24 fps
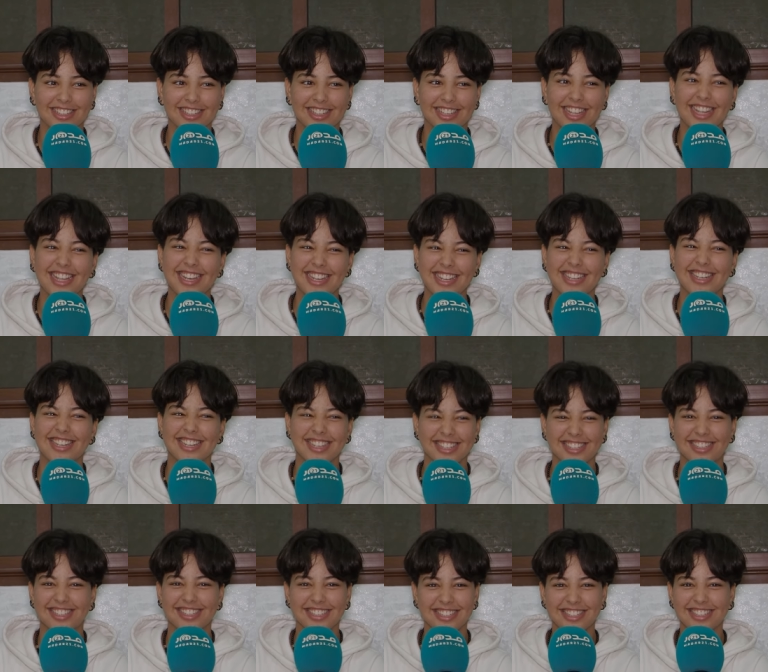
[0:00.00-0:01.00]
كاينين
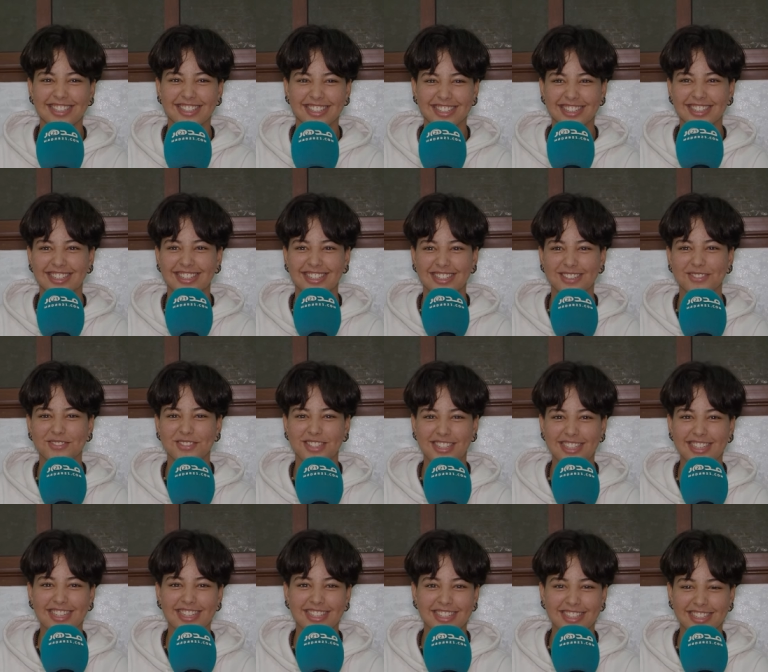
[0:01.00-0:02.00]
الناس كاينين الناس
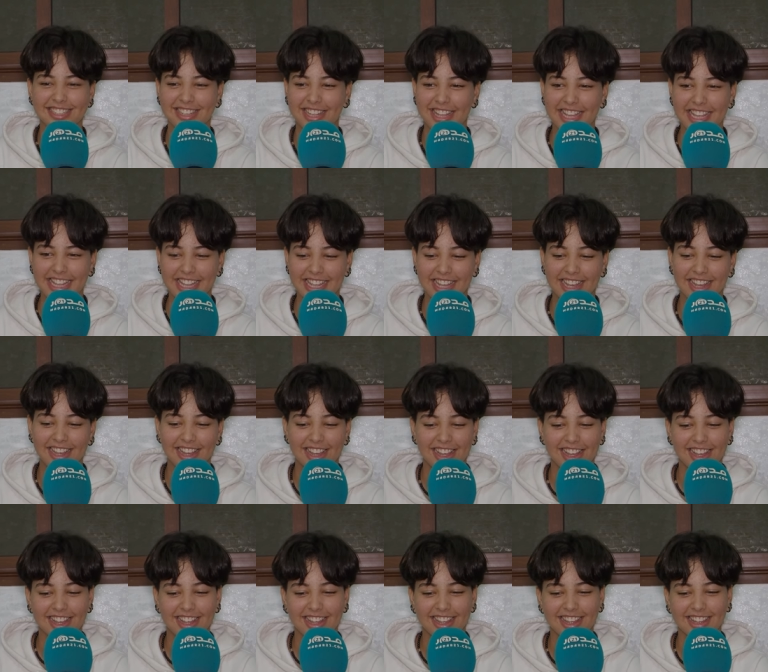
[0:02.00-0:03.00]
مزيانين كي
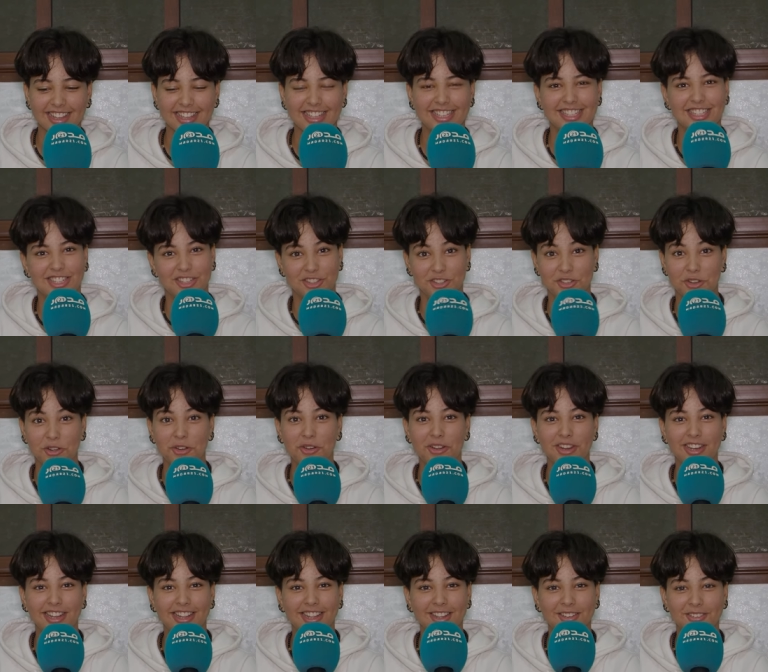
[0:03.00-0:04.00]

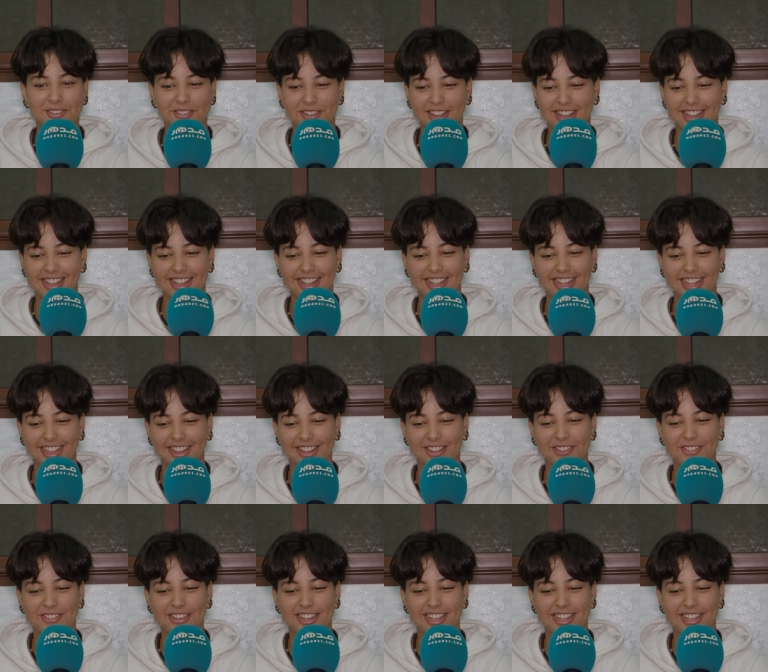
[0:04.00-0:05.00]
كيشجعوني
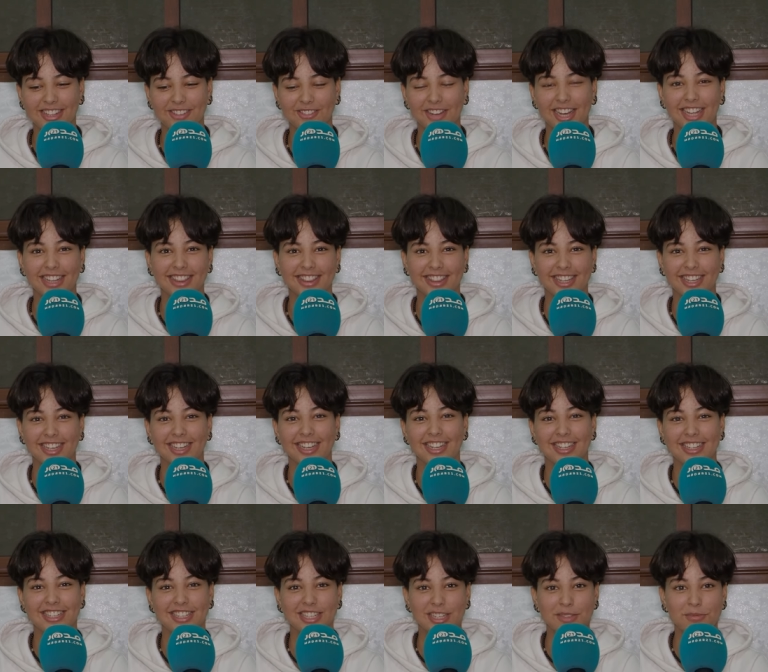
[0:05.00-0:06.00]
وكيعطيوني واحد الطاقه
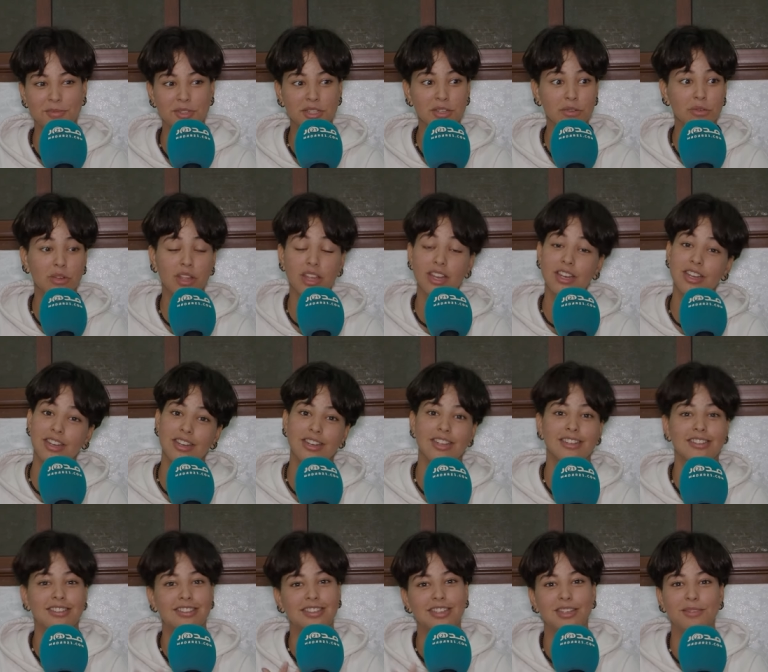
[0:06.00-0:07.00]
ايجابيه وكاينين
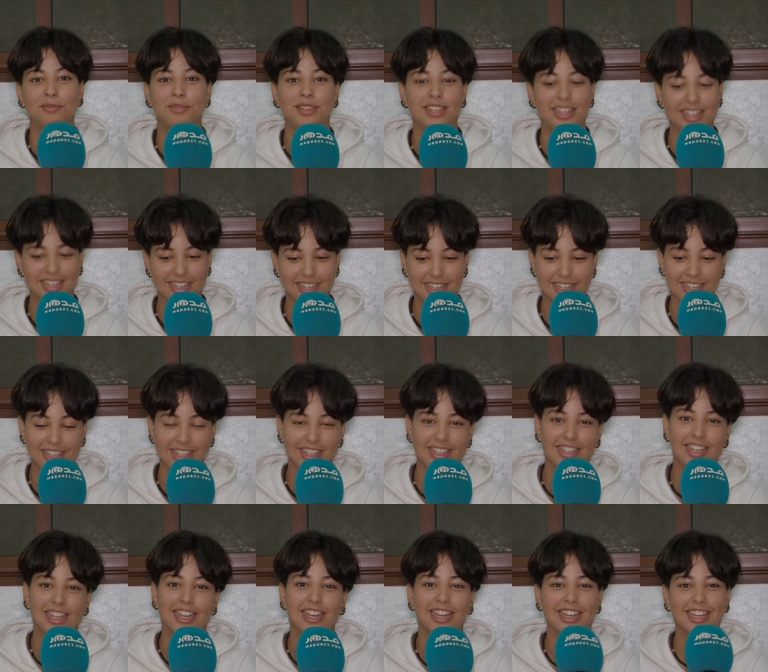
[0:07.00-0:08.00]
الناس السلبيه اللي
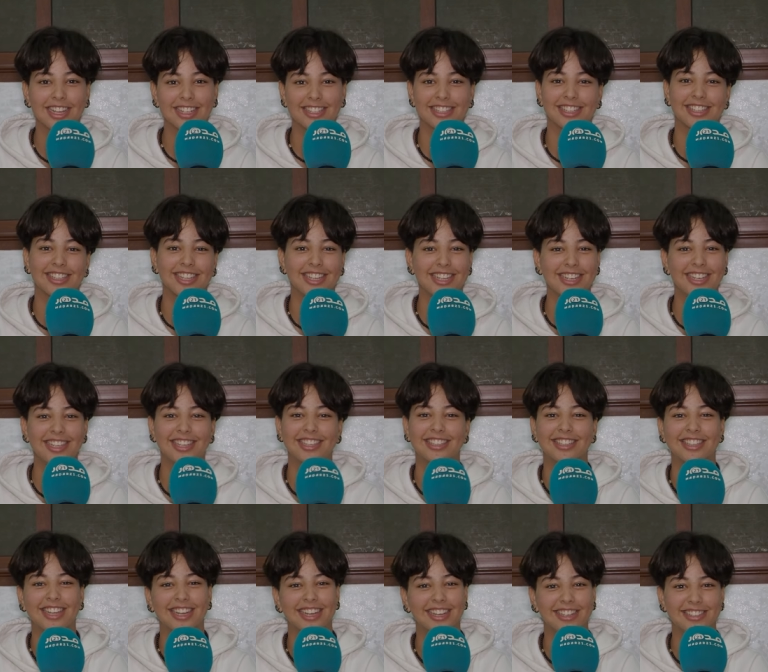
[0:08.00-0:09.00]
كتعطيني
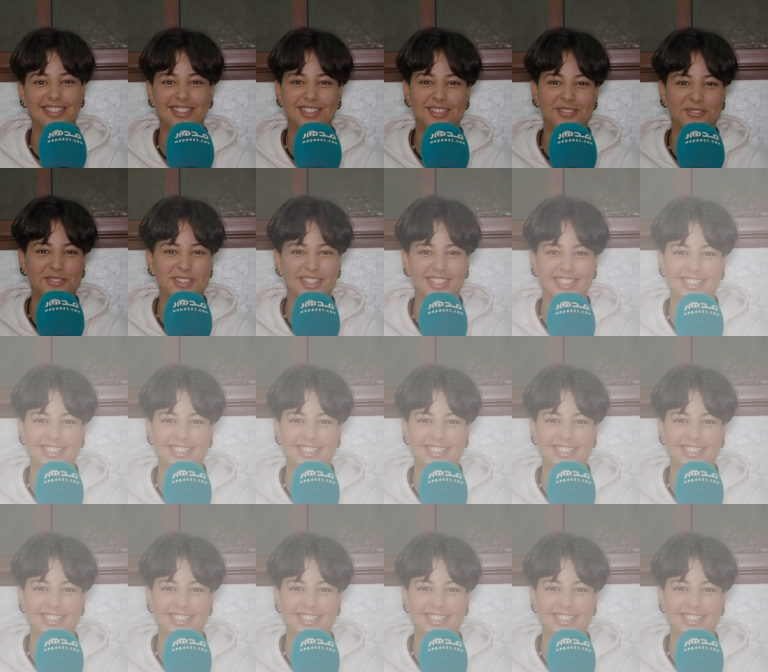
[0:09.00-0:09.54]
طاقه سلبيه